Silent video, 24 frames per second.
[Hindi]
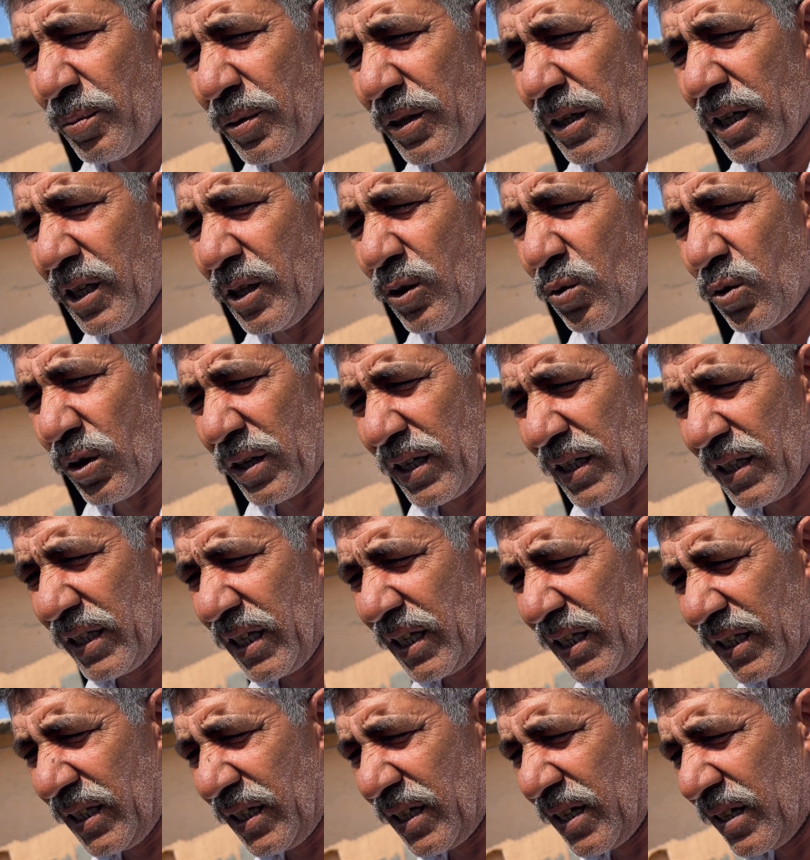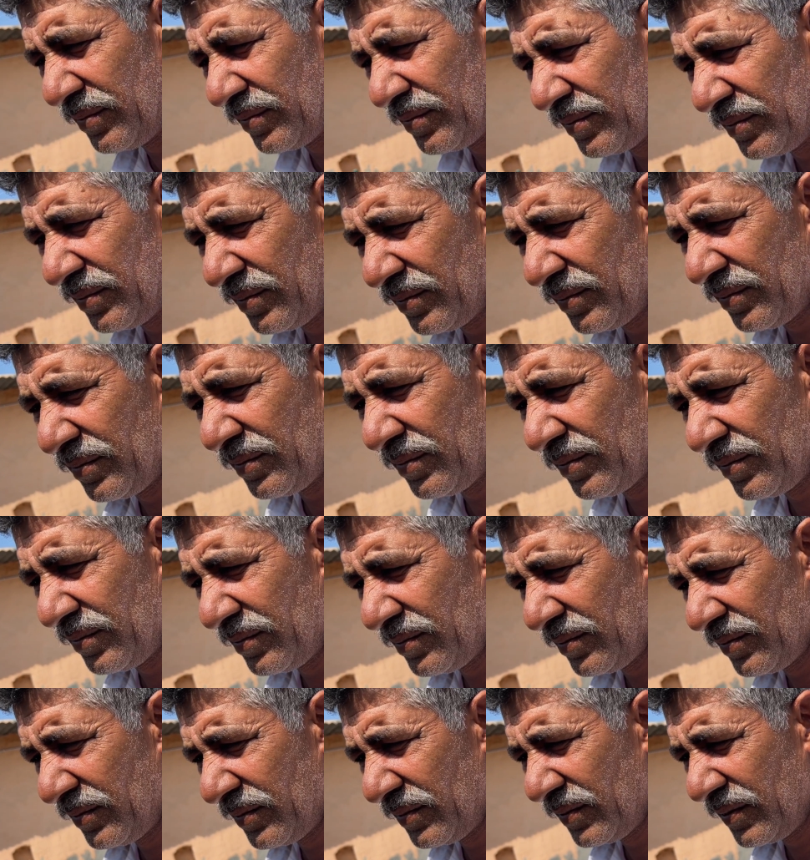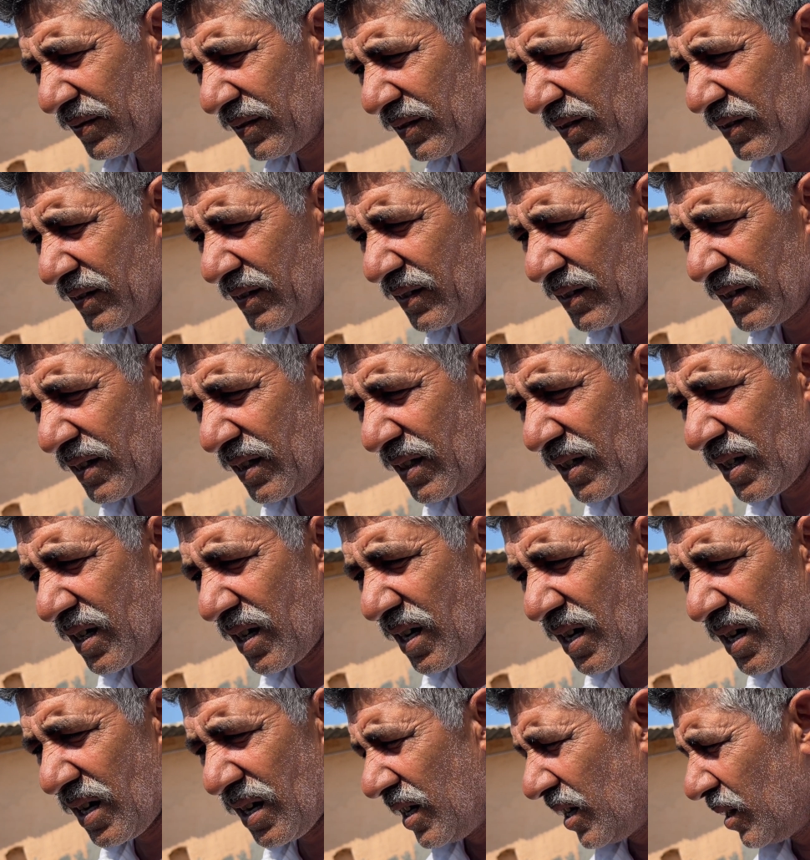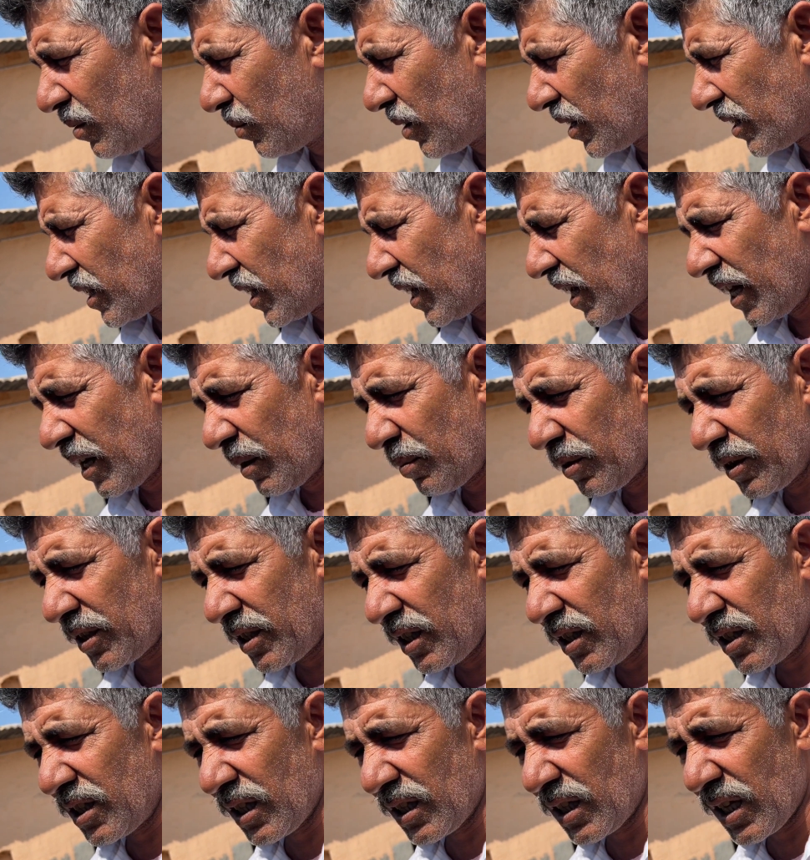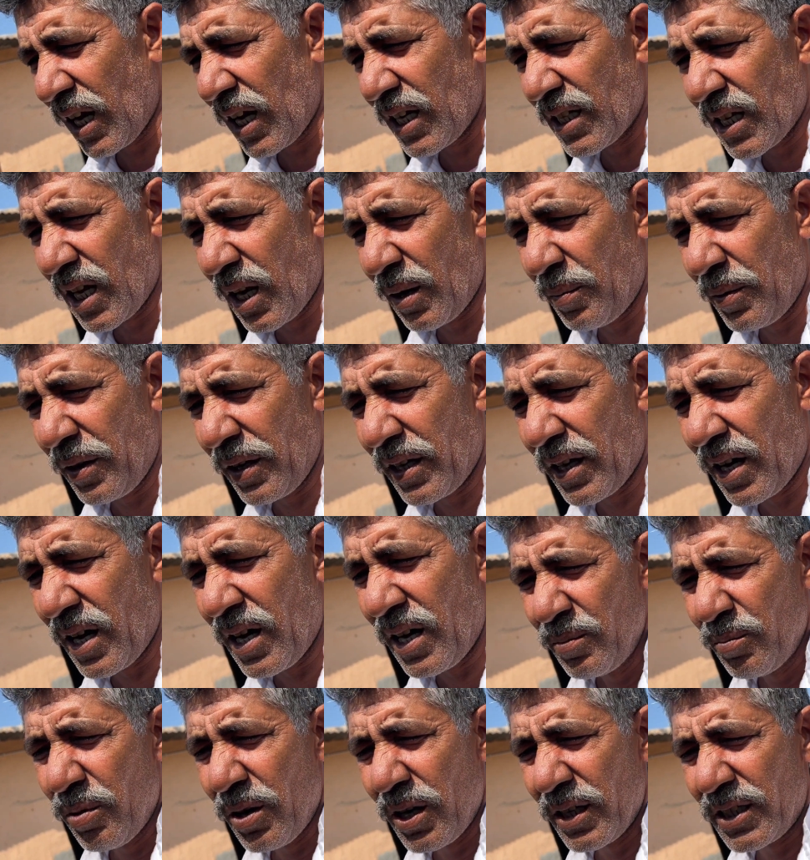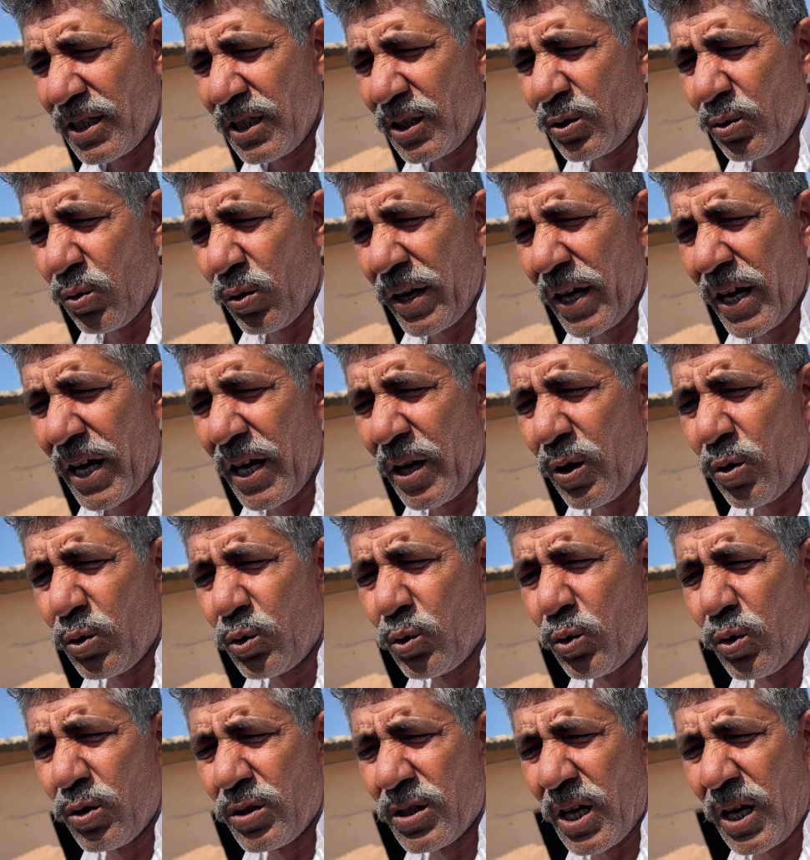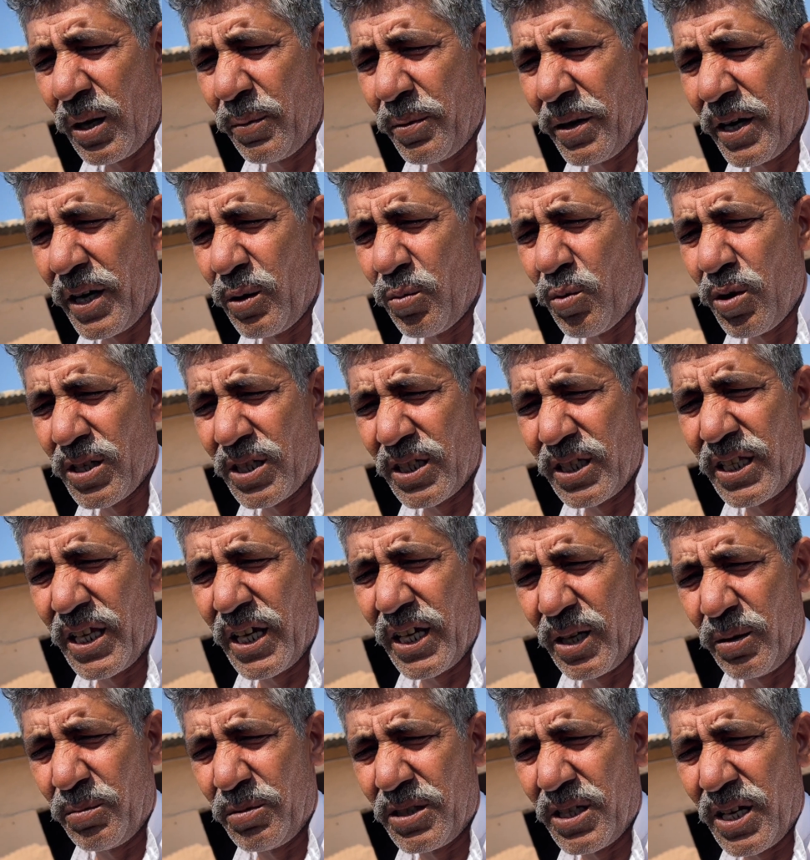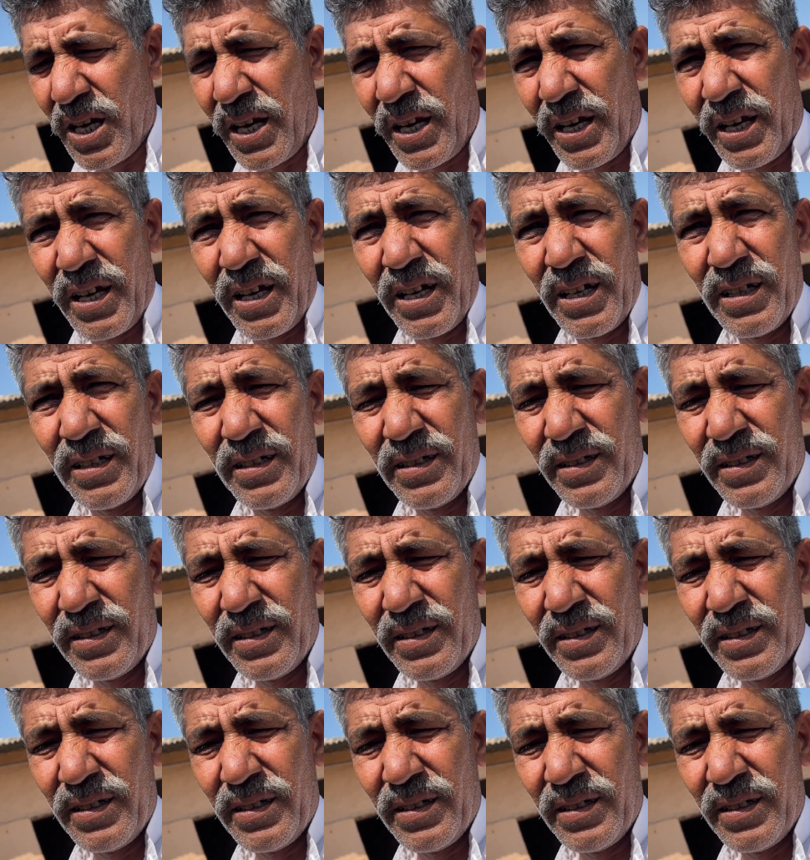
बिक्री हो गए दे दिया अभी तो फिलहाल चार रह गए हाँ इनमें से एक बच्ची सत्रह हजार रूपए का बातचीत हो रहा है वो दो हजार रूपए एडवांस दे के भी जा रहा है अच्छा